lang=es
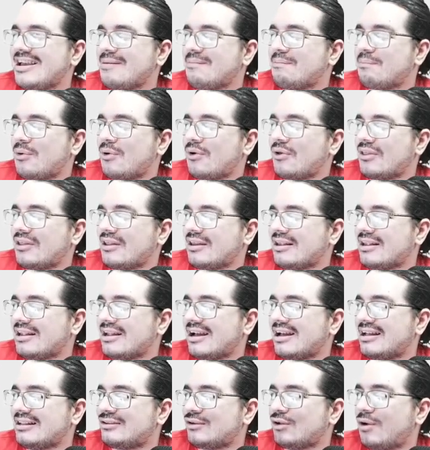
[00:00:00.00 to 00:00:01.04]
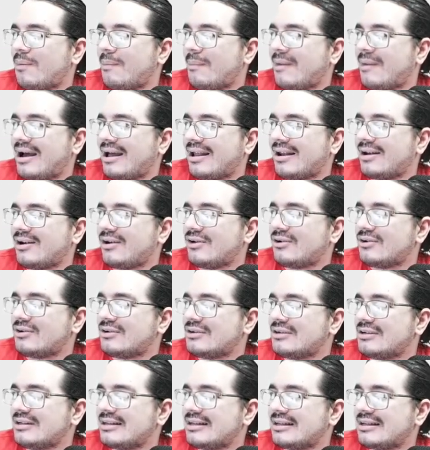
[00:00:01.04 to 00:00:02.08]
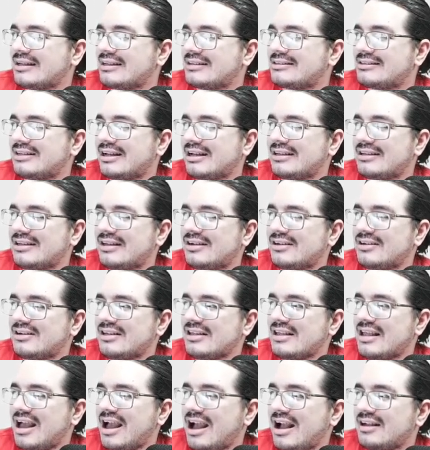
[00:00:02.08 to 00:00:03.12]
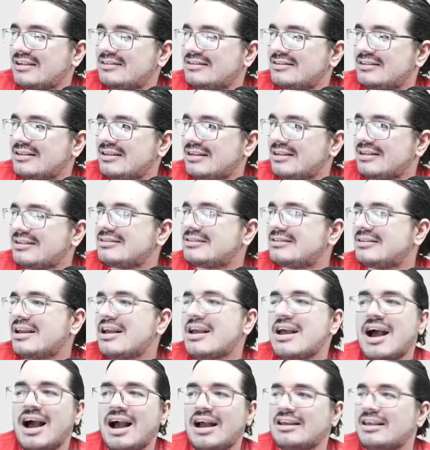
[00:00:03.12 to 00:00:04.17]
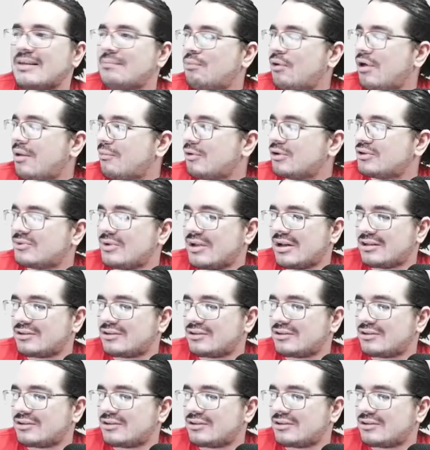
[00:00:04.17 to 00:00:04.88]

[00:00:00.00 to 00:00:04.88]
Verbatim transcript: podría tomarlo. está en Early Access. Aquí podemos ver